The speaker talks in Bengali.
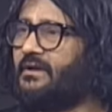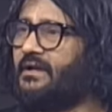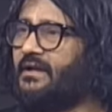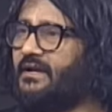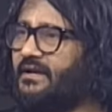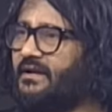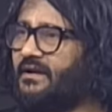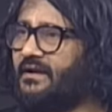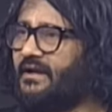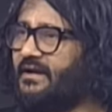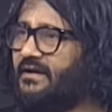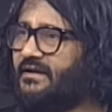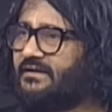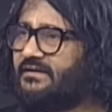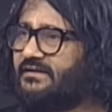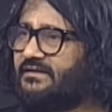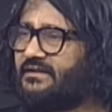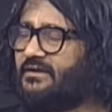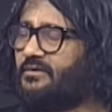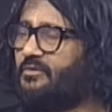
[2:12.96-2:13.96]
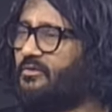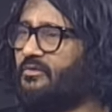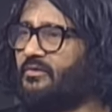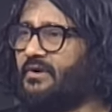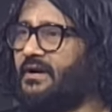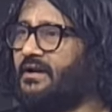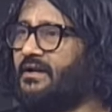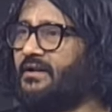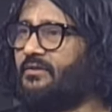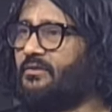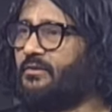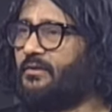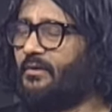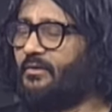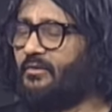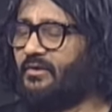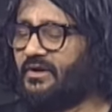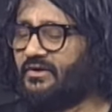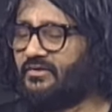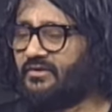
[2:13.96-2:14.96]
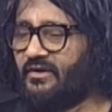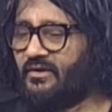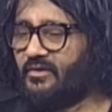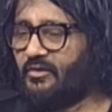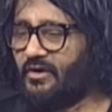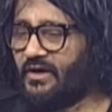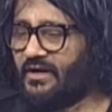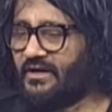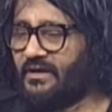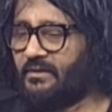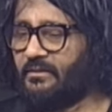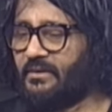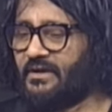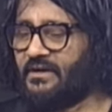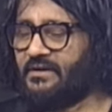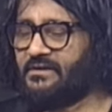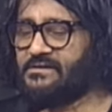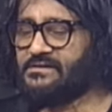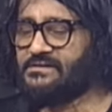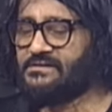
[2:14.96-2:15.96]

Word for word: এই এইটার সাথে কোনো গানের তুলনা আসলে করা যাবে না